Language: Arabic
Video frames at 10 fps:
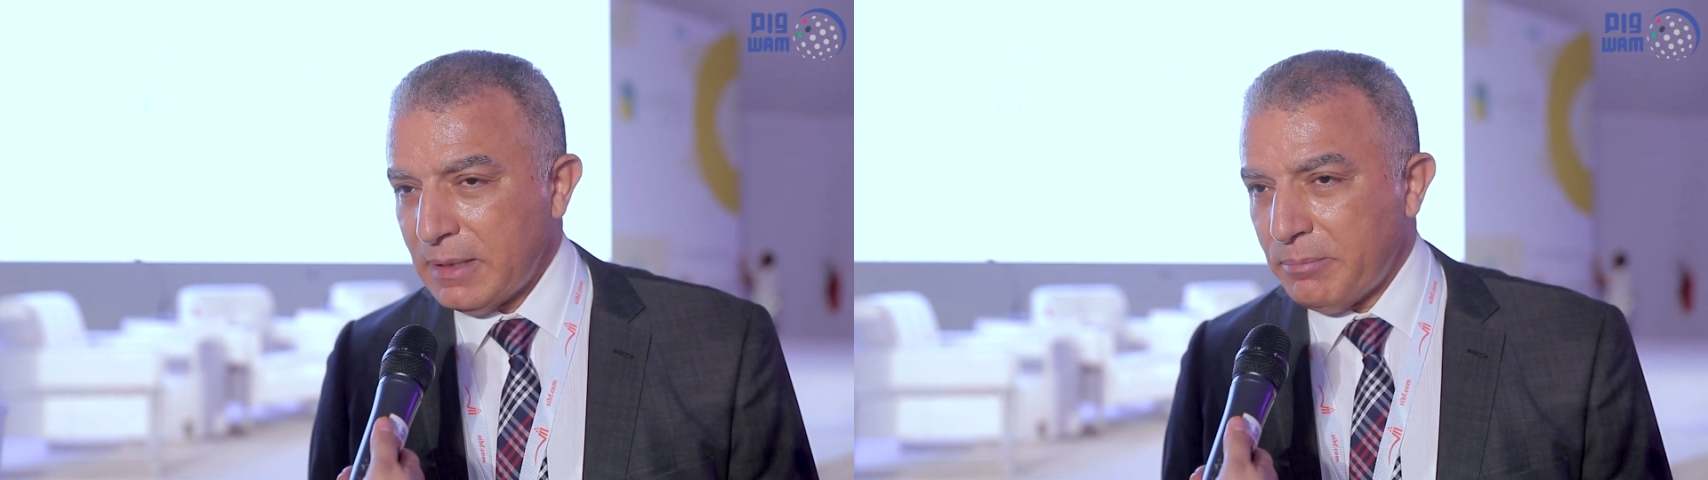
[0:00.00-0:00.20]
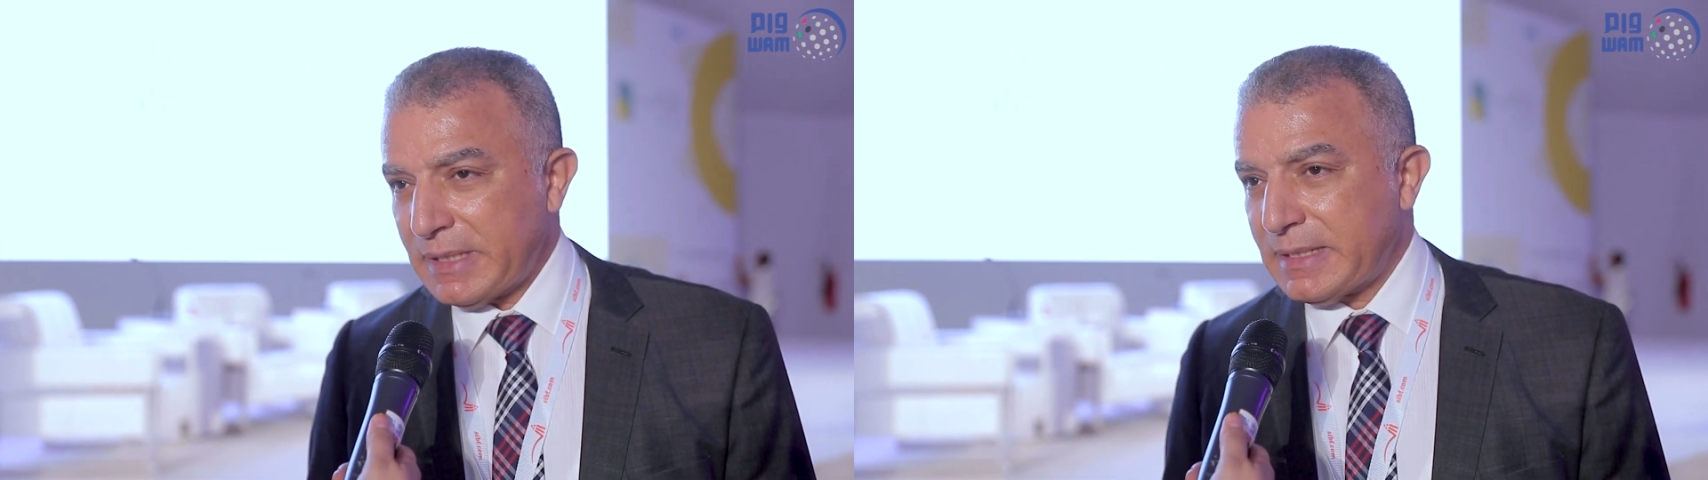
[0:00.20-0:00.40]

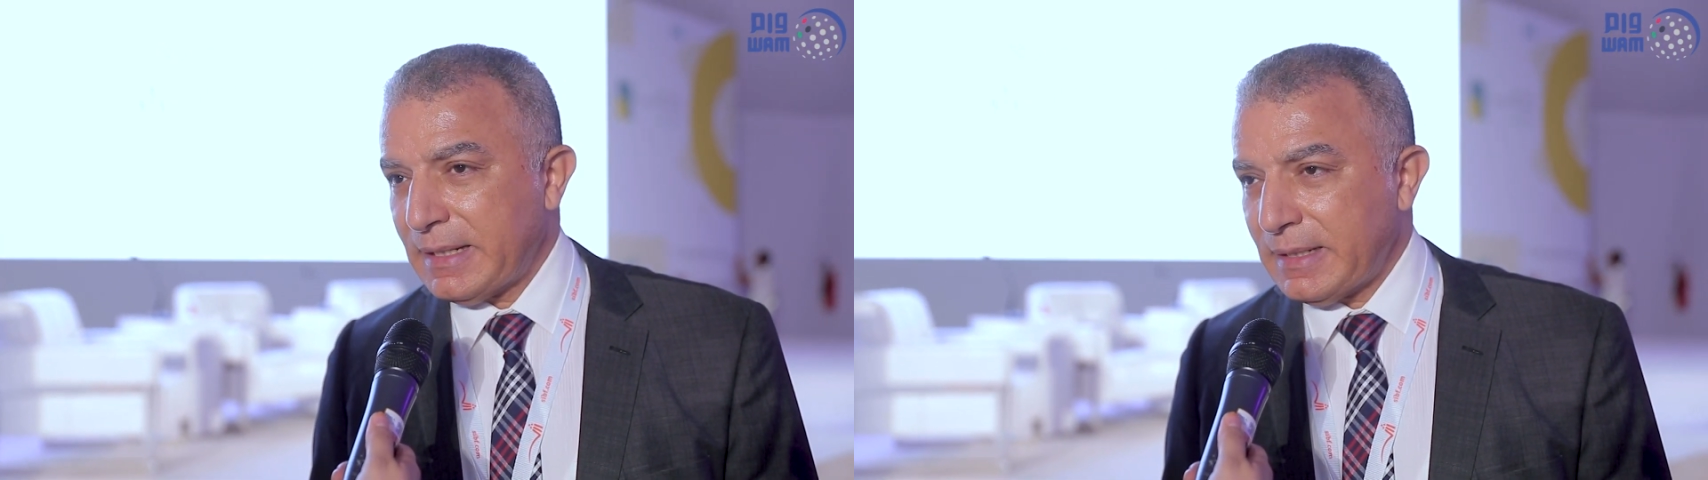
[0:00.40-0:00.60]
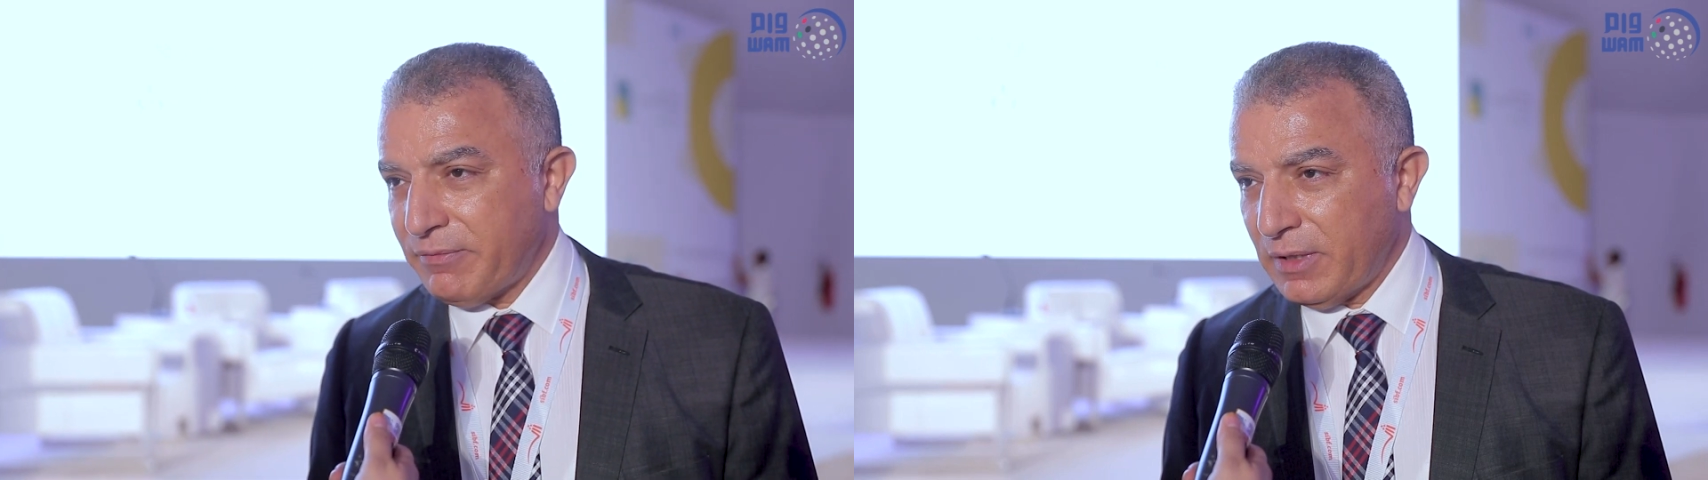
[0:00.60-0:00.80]
بس
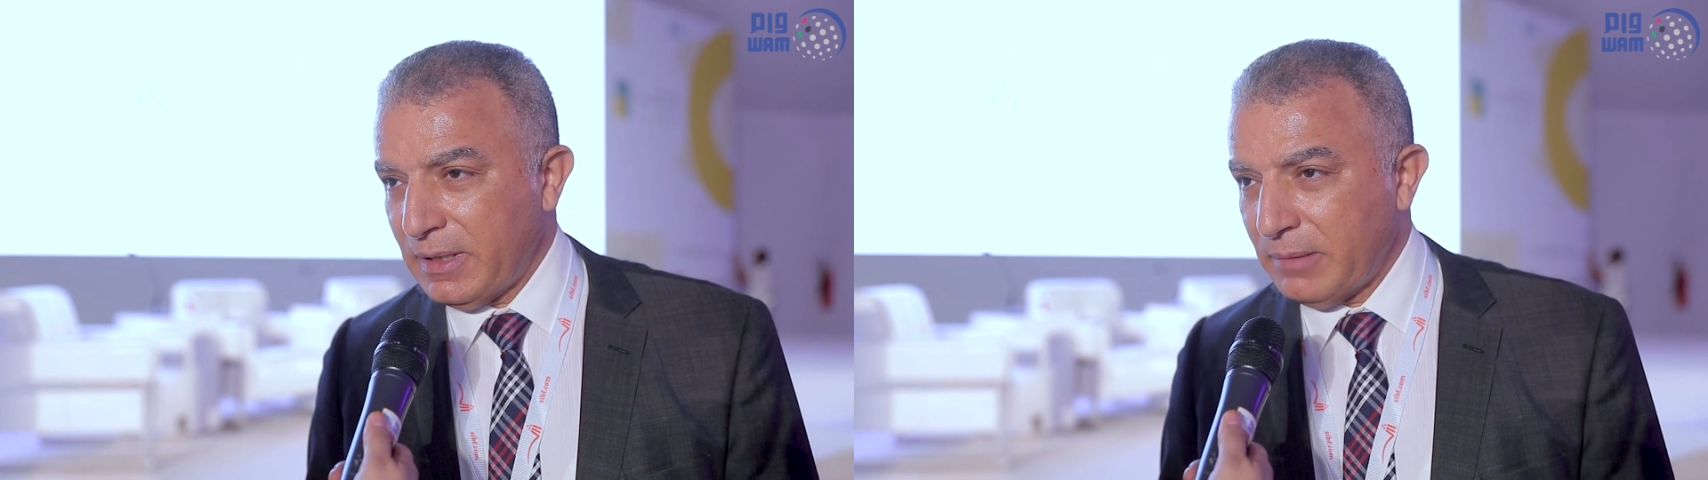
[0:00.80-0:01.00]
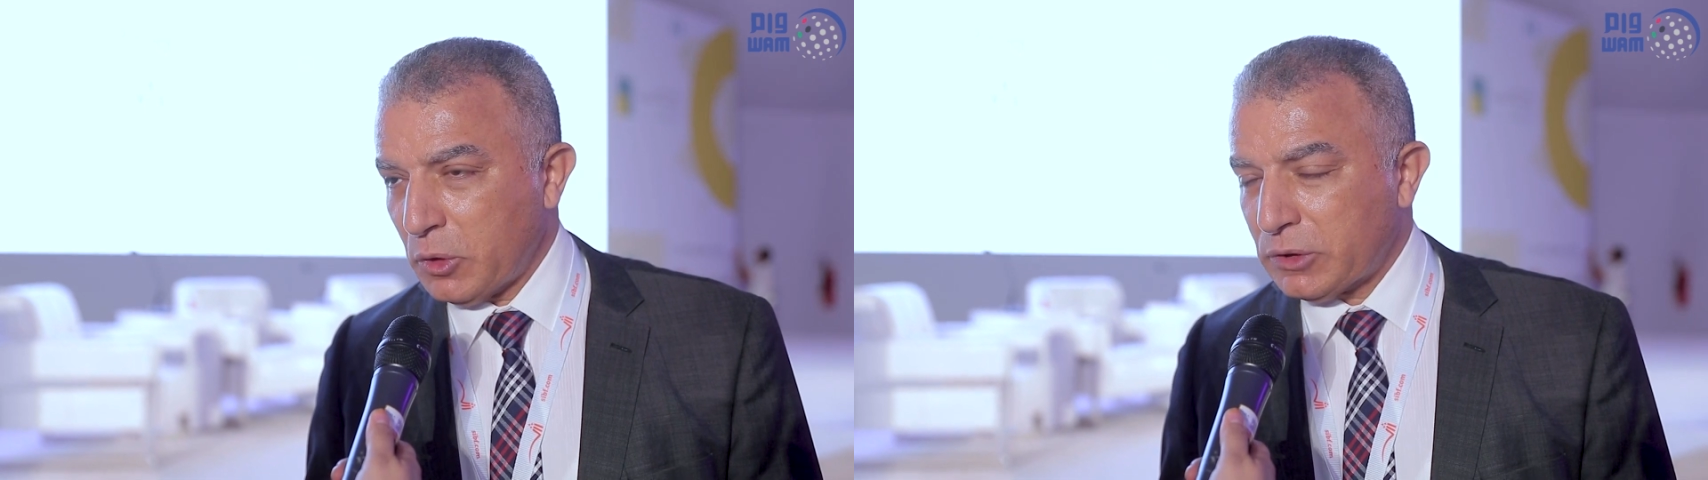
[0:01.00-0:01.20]
أنا في
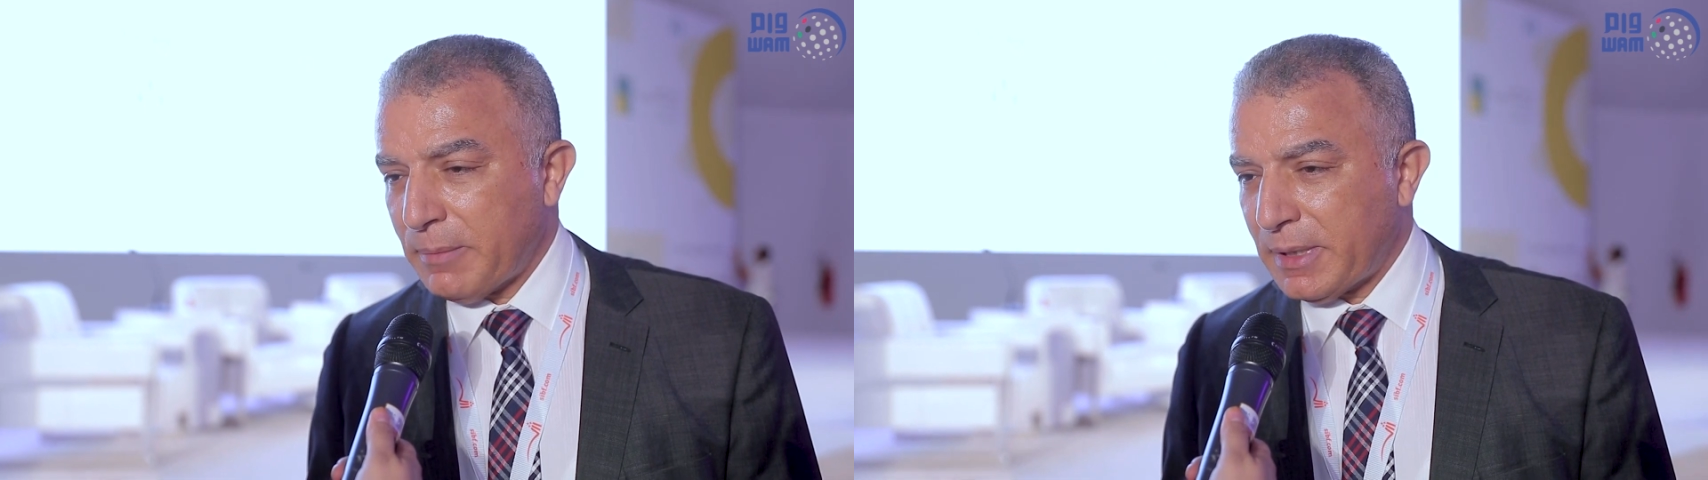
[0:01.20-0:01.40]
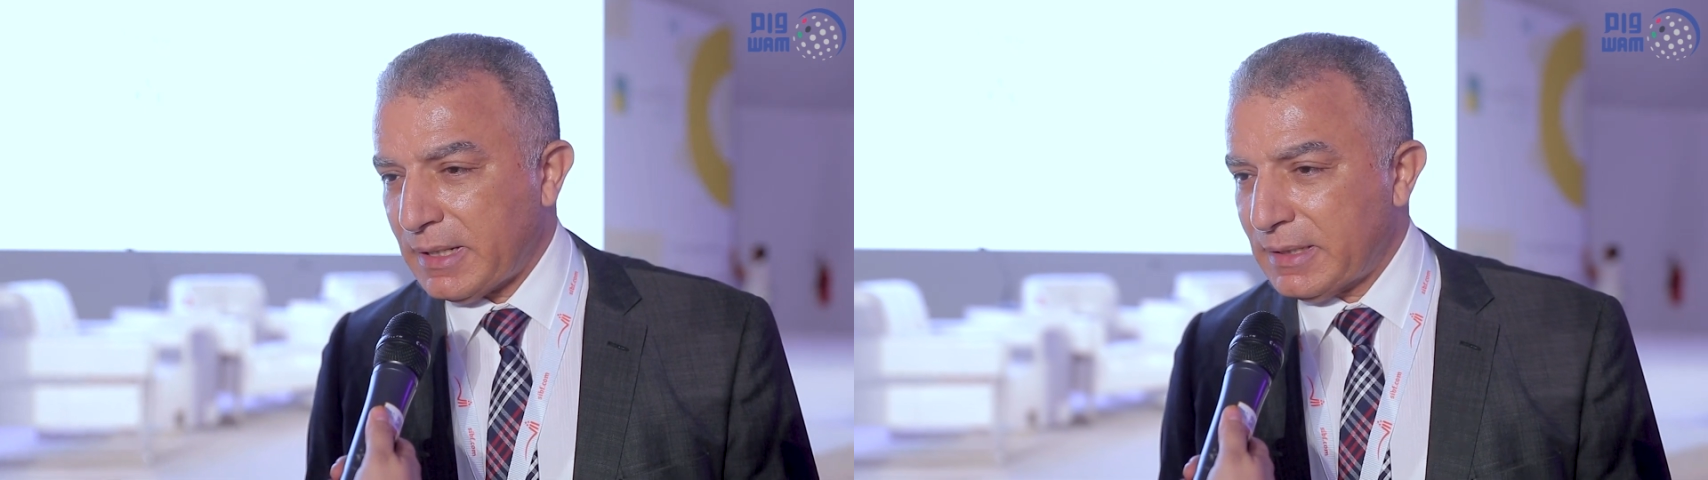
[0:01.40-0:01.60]

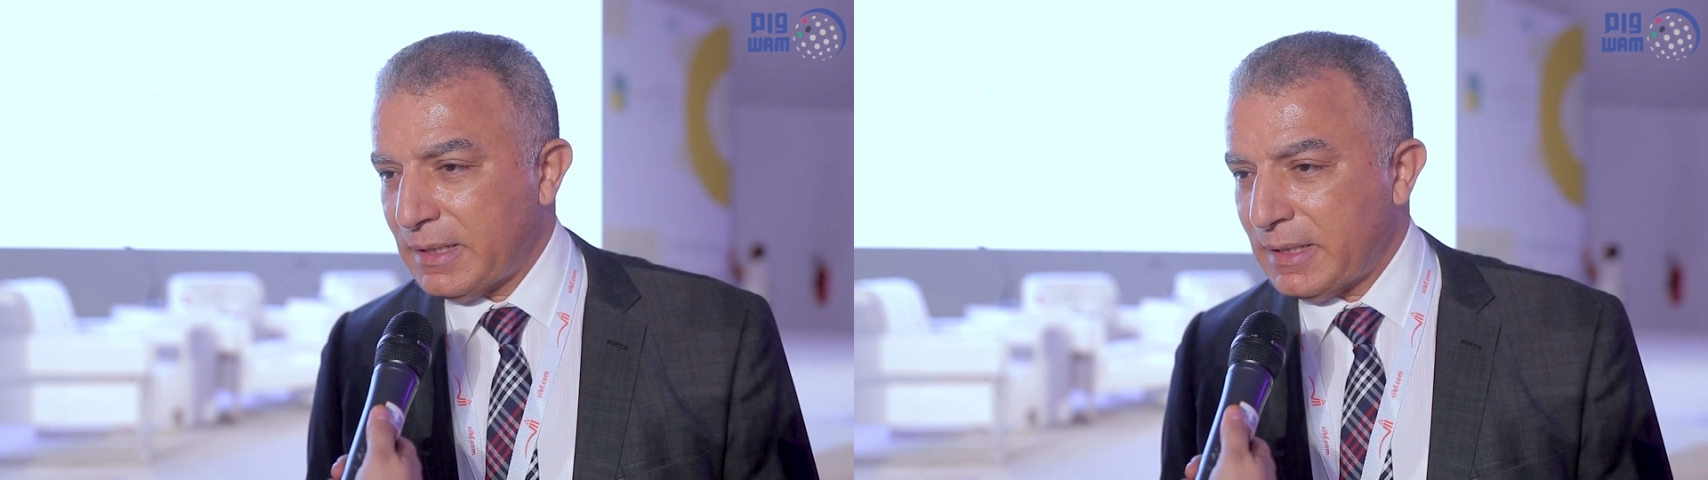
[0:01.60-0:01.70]
المؤتمر